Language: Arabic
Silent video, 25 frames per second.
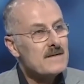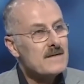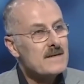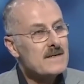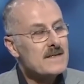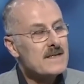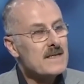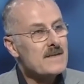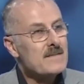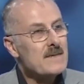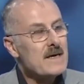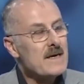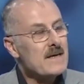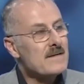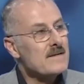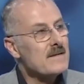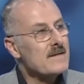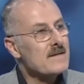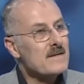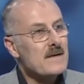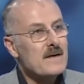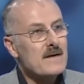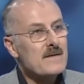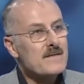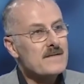انتماءاتنا
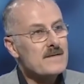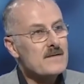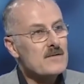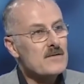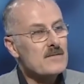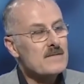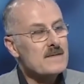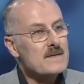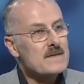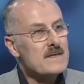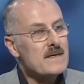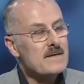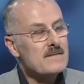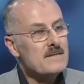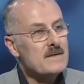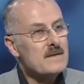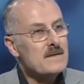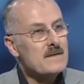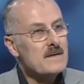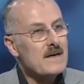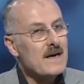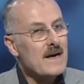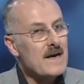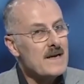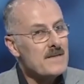الطائفيه
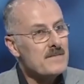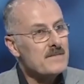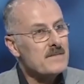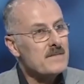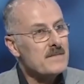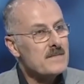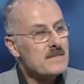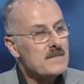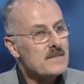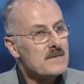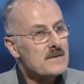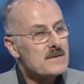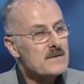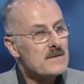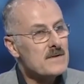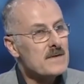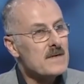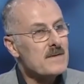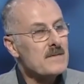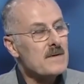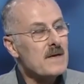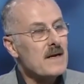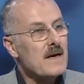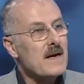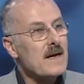والمذهبيه عيب صرنا
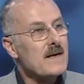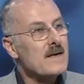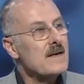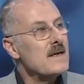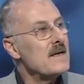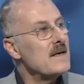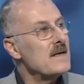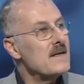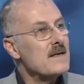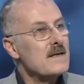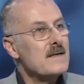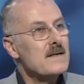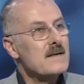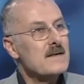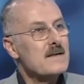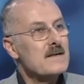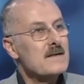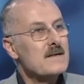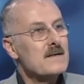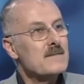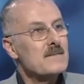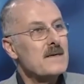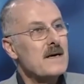بالقرن ال...